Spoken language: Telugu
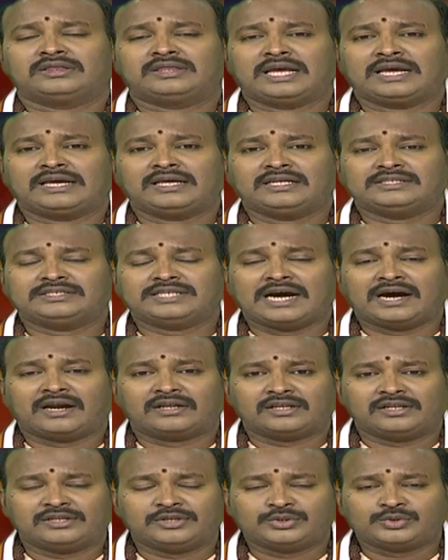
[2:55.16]
తగిన
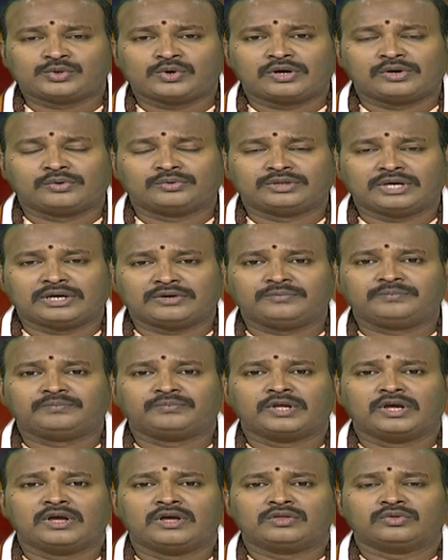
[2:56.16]
జాగ్రత్తలు తీసుకోగలుగుతారు
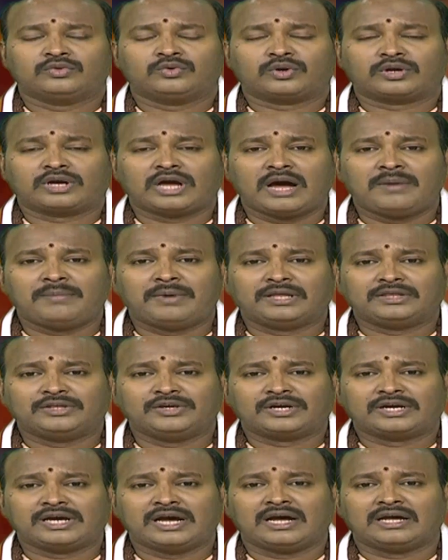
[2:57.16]
దుర్గామాత
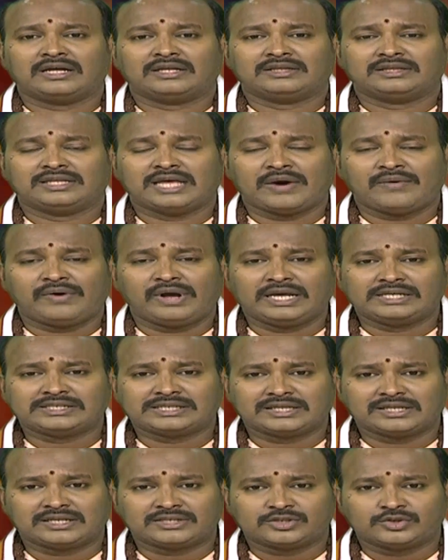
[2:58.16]
యొక్క దేవాలయ
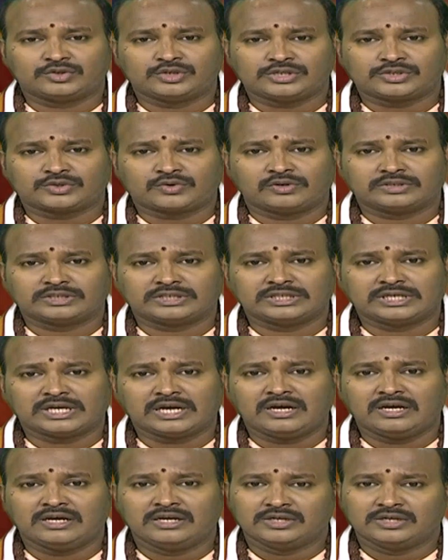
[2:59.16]
సందర్శనం చేసుకోవాల్సిందిగా